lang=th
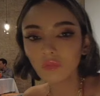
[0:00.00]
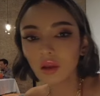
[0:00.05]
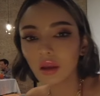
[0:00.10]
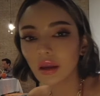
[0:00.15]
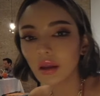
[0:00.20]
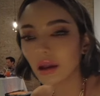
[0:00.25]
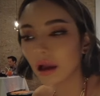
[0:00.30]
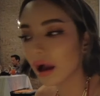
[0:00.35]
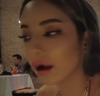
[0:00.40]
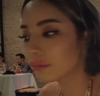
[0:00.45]

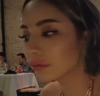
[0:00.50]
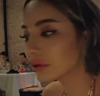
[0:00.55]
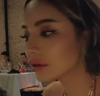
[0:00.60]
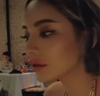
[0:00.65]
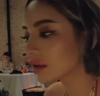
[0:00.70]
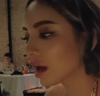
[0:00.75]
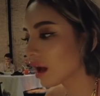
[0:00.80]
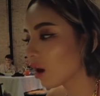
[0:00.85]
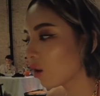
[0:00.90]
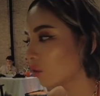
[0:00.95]
นี่นะคะเพื่อน
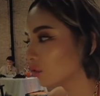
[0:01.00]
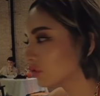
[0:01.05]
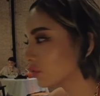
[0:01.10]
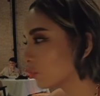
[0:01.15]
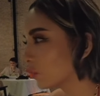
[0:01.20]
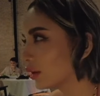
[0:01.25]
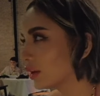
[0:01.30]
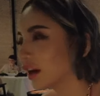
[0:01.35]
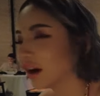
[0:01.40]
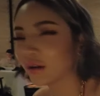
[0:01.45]
สาว
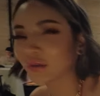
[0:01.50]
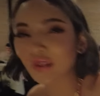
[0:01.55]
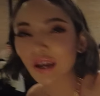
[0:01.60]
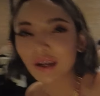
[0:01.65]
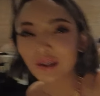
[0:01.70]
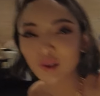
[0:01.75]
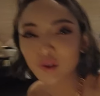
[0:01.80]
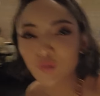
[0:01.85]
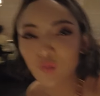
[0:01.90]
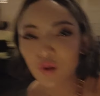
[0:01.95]
วันนี้เขา
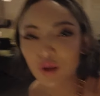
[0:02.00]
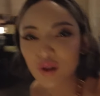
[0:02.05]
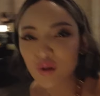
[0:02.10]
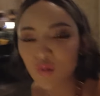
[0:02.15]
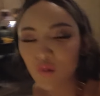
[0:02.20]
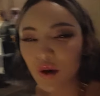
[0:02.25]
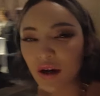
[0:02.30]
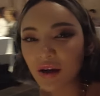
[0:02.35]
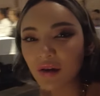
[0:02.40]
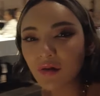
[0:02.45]
แต่งตัวส
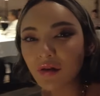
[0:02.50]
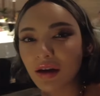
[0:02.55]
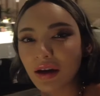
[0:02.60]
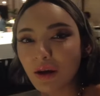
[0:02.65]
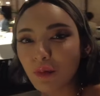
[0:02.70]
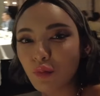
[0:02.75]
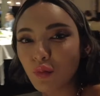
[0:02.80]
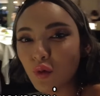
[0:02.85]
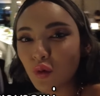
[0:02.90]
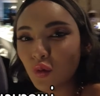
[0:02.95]
วยเรี
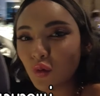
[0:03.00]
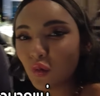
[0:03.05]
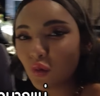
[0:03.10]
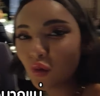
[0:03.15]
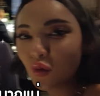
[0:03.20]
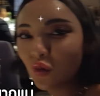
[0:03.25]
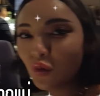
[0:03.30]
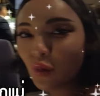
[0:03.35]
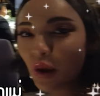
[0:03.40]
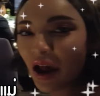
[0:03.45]
ยบหรู
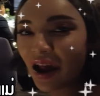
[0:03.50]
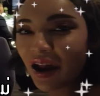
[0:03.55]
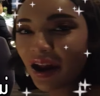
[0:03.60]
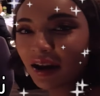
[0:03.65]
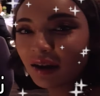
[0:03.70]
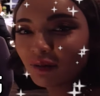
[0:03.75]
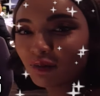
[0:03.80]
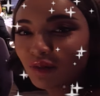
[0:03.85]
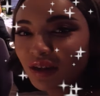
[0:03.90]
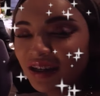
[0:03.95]
ดูแพ
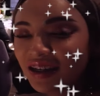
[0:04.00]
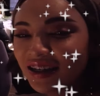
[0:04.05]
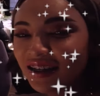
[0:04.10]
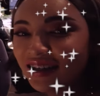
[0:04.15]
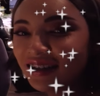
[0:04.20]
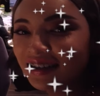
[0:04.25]
งมา